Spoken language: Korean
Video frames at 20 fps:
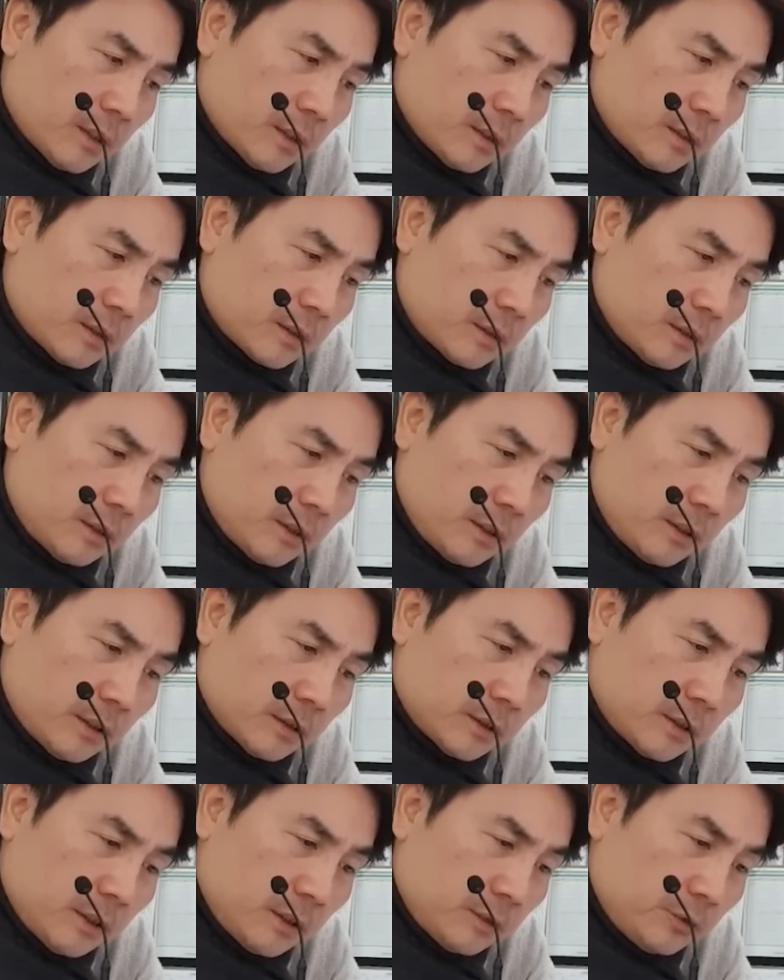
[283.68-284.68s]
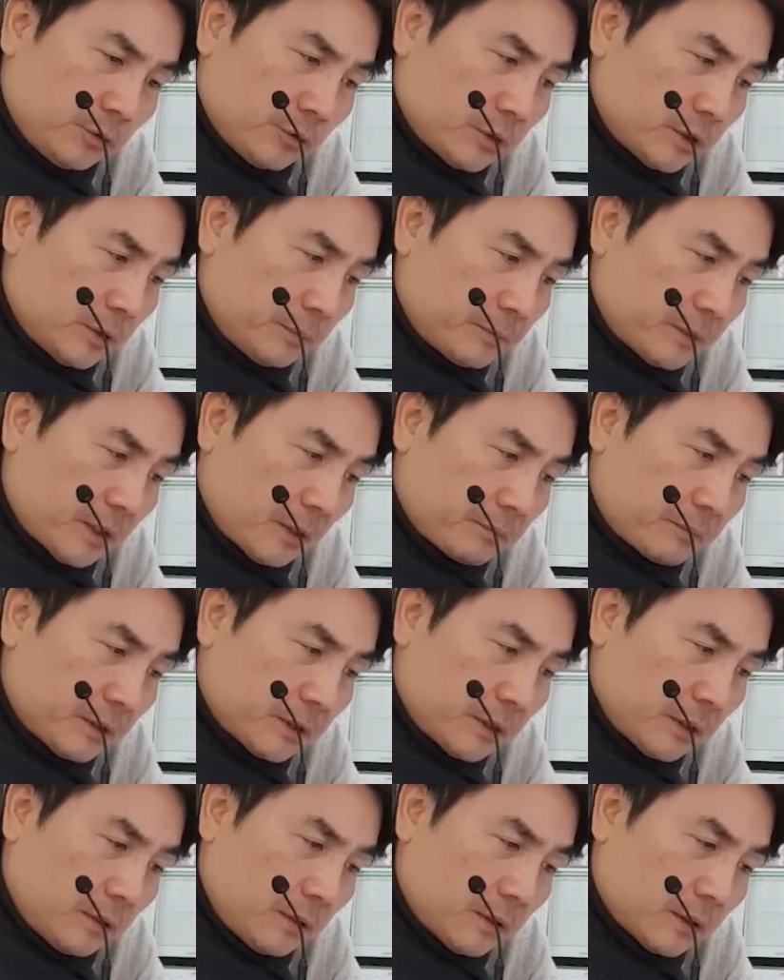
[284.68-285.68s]
어, 그때 당시에 육십사
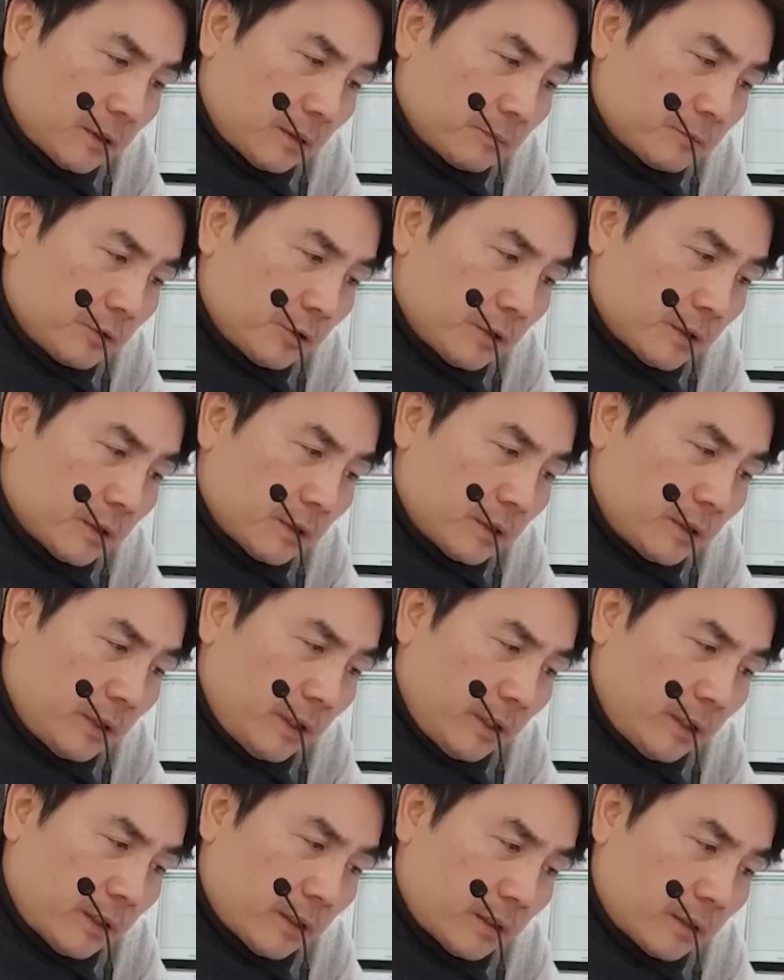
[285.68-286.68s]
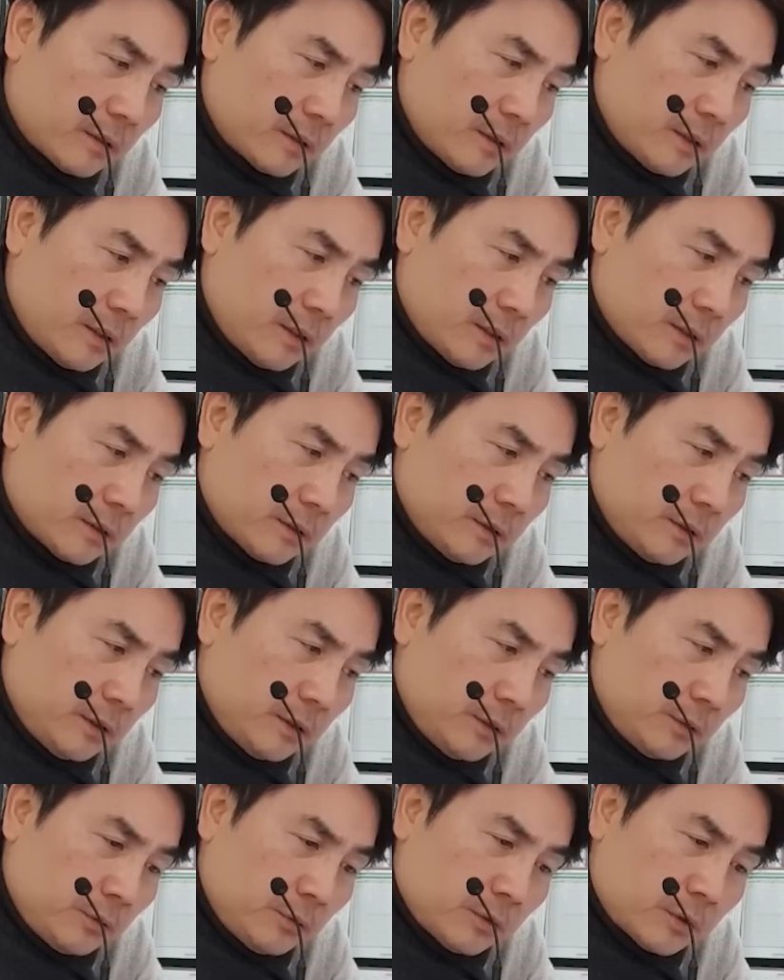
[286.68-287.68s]
퍼센트 감소였는데 그
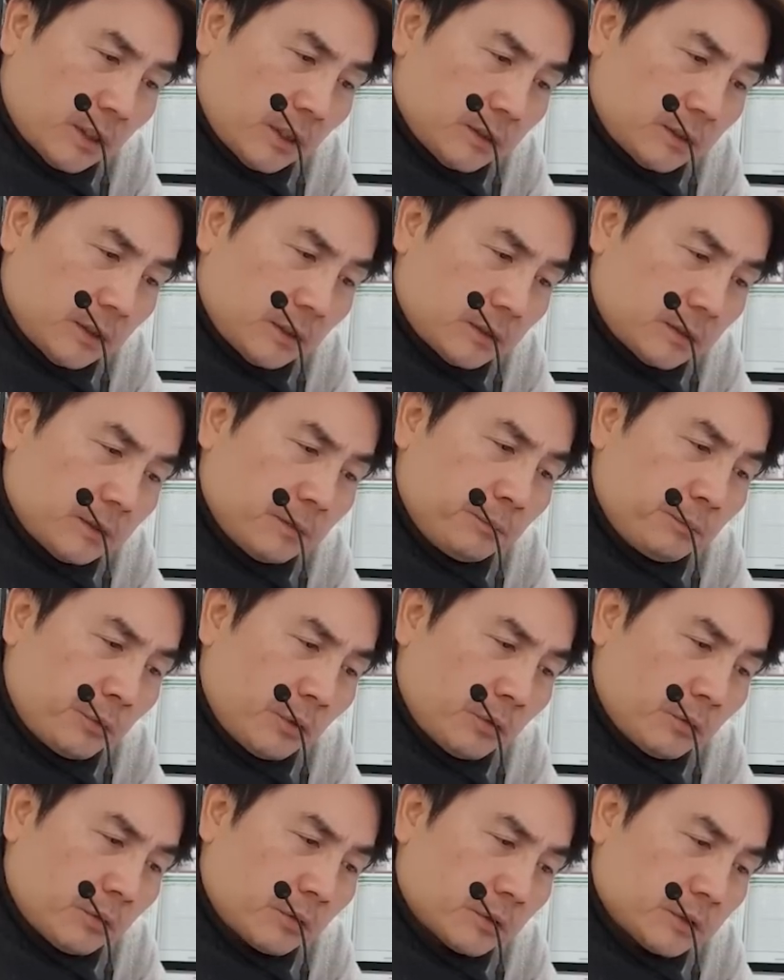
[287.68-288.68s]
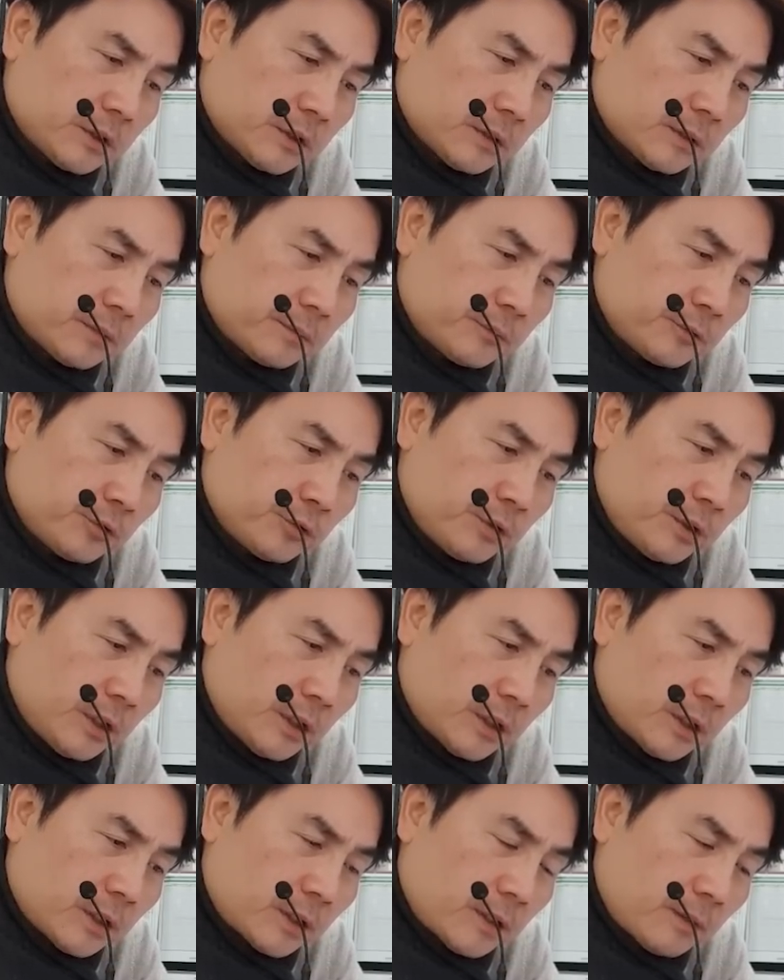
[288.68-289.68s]
이후 가장 큰 폭으로 지금
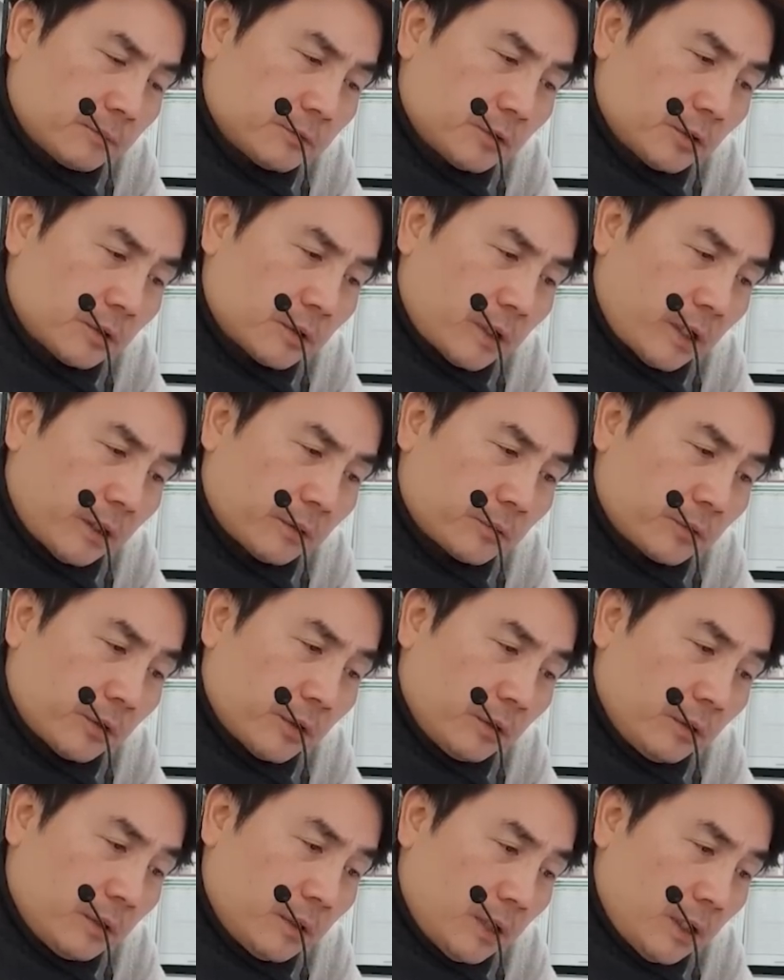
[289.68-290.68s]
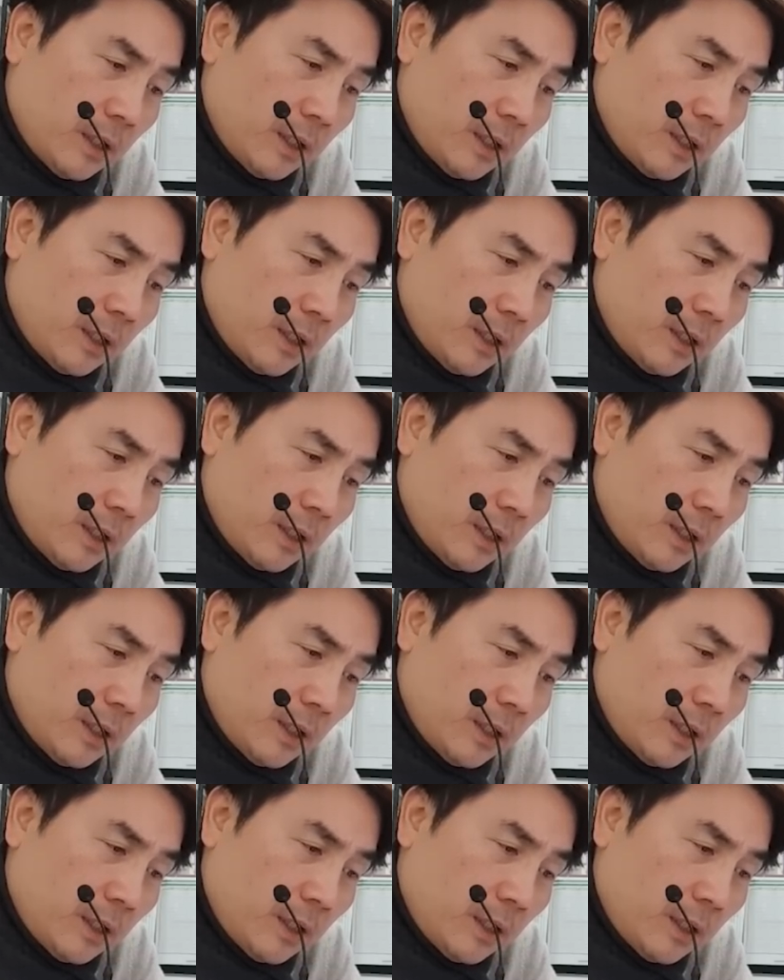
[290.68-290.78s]
순이익이 감소를 했고요.